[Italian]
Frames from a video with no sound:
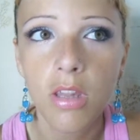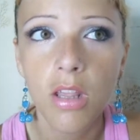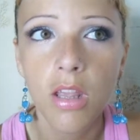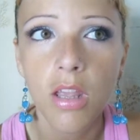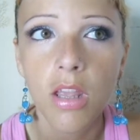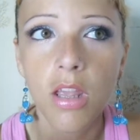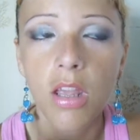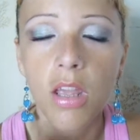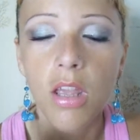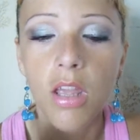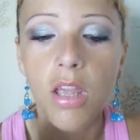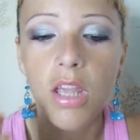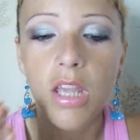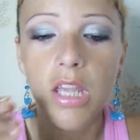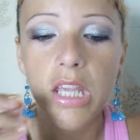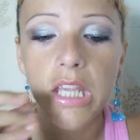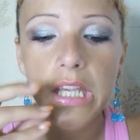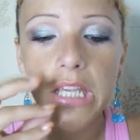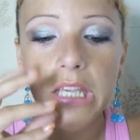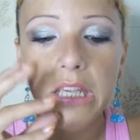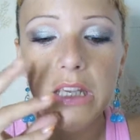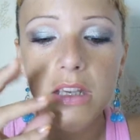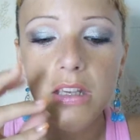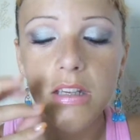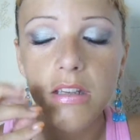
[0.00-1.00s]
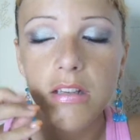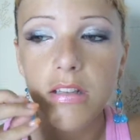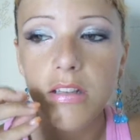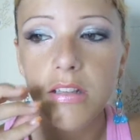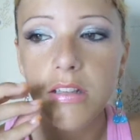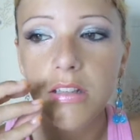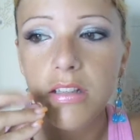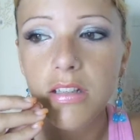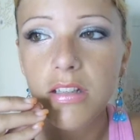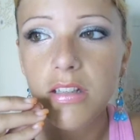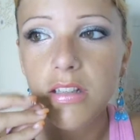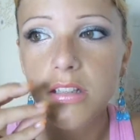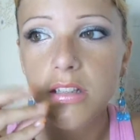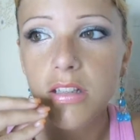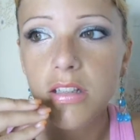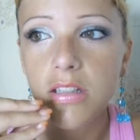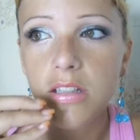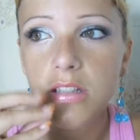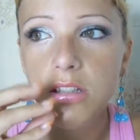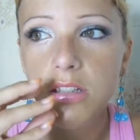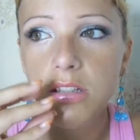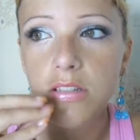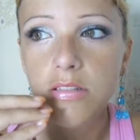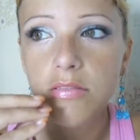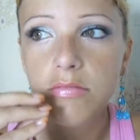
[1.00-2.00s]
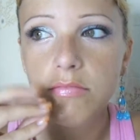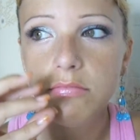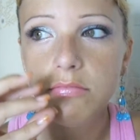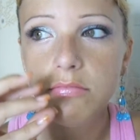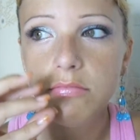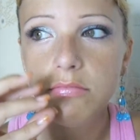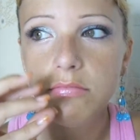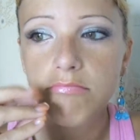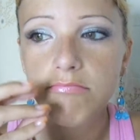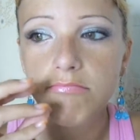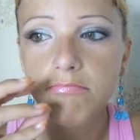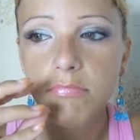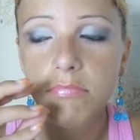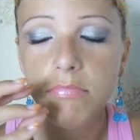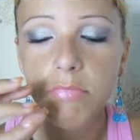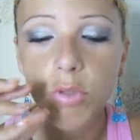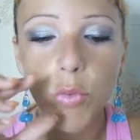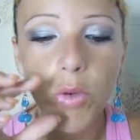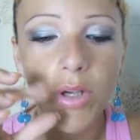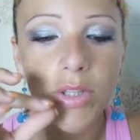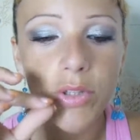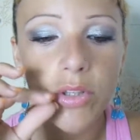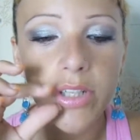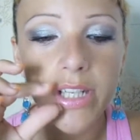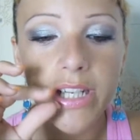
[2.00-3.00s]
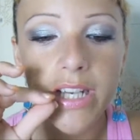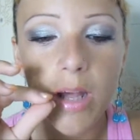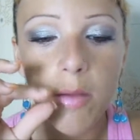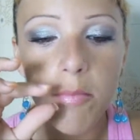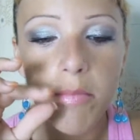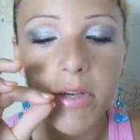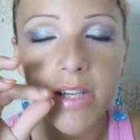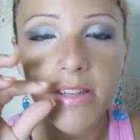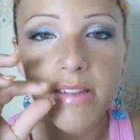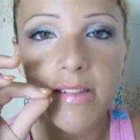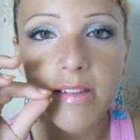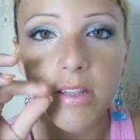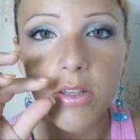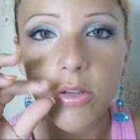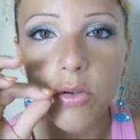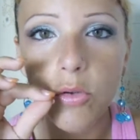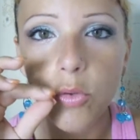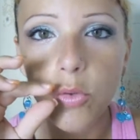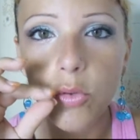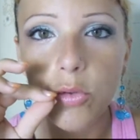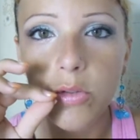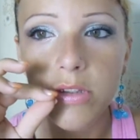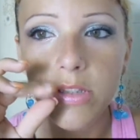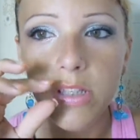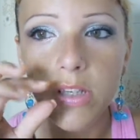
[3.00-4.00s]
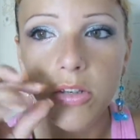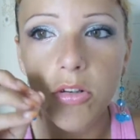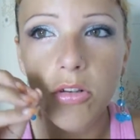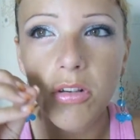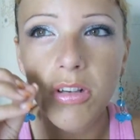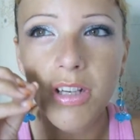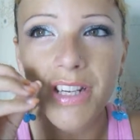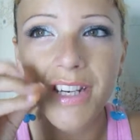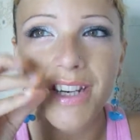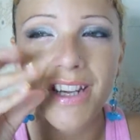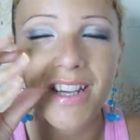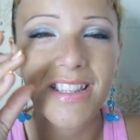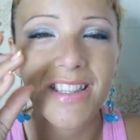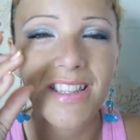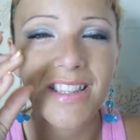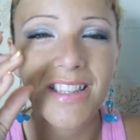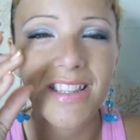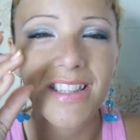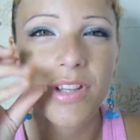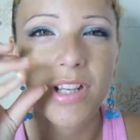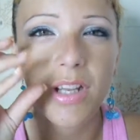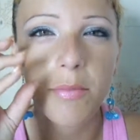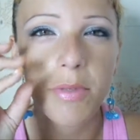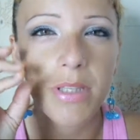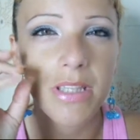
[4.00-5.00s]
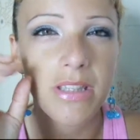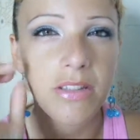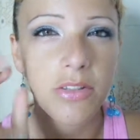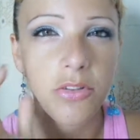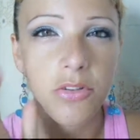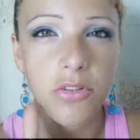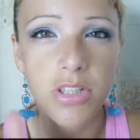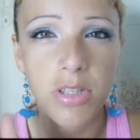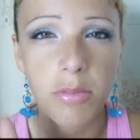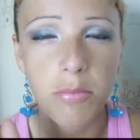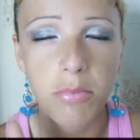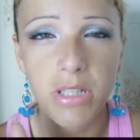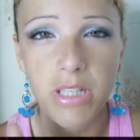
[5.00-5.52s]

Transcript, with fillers: e eh, quando le labbra si incontrano crea dei filamenti orribili